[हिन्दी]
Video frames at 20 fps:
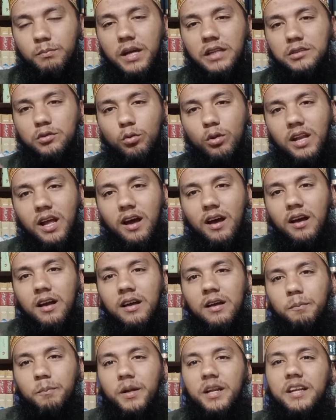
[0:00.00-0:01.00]
बैतुल्ला
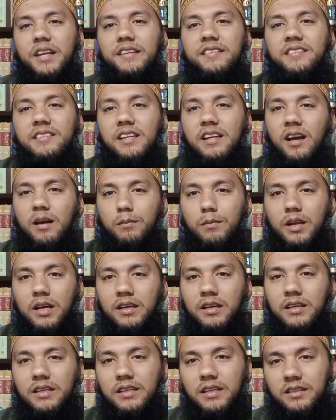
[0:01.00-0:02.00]
पर किसने हमला
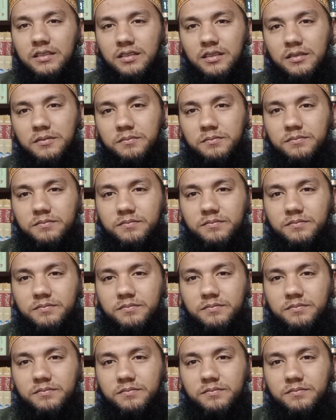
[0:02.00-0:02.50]
किया था